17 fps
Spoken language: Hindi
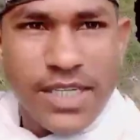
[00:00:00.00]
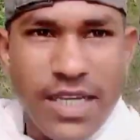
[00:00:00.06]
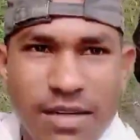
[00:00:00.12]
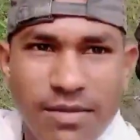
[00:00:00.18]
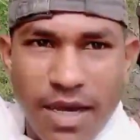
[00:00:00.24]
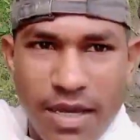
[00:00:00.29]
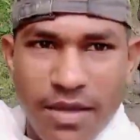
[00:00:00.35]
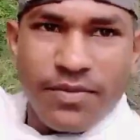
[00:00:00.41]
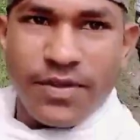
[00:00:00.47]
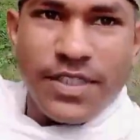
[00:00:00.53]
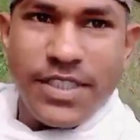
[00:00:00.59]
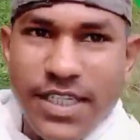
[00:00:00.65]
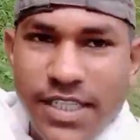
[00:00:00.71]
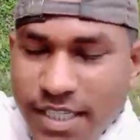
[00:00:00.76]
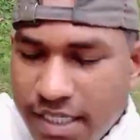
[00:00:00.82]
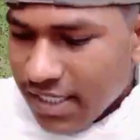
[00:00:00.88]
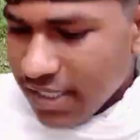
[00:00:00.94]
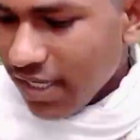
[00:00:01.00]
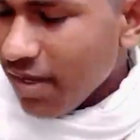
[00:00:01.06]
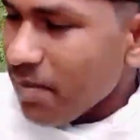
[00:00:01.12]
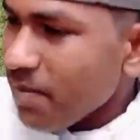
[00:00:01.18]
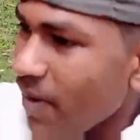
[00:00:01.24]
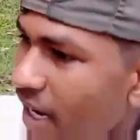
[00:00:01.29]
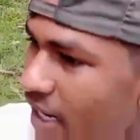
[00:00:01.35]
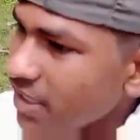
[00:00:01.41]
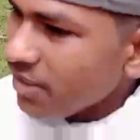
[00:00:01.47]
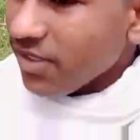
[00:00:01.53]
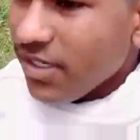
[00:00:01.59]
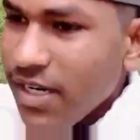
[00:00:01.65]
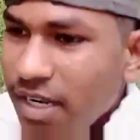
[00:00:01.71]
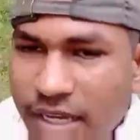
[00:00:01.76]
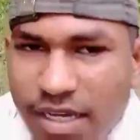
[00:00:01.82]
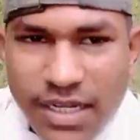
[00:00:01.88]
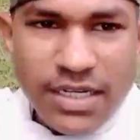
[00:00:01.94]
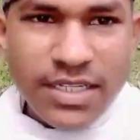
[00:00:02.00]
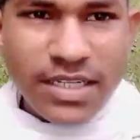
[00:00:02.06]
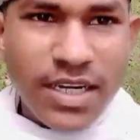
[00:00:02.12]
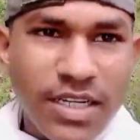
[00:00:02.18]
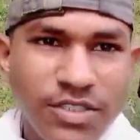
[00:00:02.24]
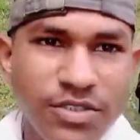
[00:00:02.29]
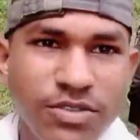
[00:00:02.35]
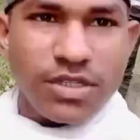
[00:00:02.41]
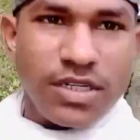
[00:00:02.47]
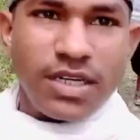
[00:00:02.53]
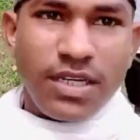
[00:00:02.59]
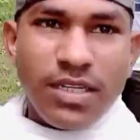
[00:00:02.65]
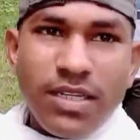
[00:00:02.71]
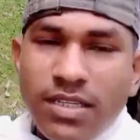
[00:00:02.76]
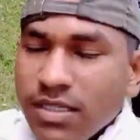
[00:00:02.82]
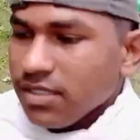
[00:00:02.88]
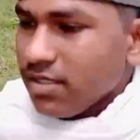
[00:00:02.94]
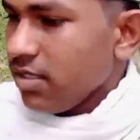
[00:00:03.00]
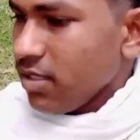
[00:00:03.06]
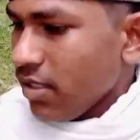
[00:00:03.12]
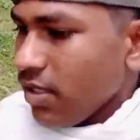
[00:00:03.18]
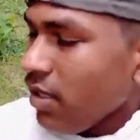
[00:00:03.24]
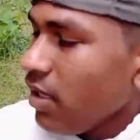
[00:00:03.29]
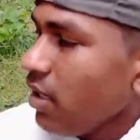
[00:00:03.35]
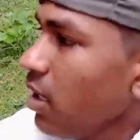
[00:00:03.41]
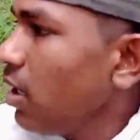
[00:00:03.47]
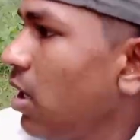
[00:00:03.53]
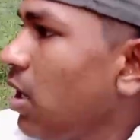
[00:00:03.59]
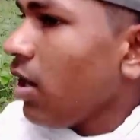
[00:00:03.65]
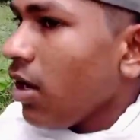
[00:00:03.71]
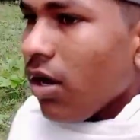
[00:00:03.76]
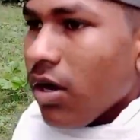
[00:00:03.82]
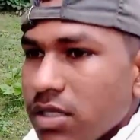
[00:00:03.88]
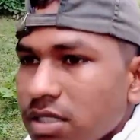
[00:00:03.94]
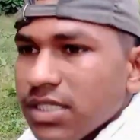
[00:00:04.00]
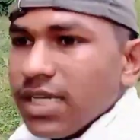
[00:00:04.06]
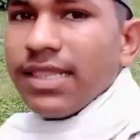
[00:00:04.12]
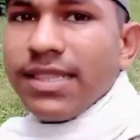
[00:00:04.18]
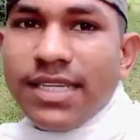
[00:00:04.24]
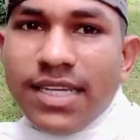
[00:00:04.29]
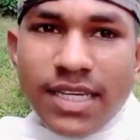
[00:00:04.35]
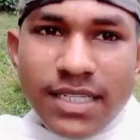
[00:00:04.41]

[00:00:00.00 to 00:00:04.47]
शेख भाई पीछे देखिए पानी वानी लेकर निकल चुके हैं और चलते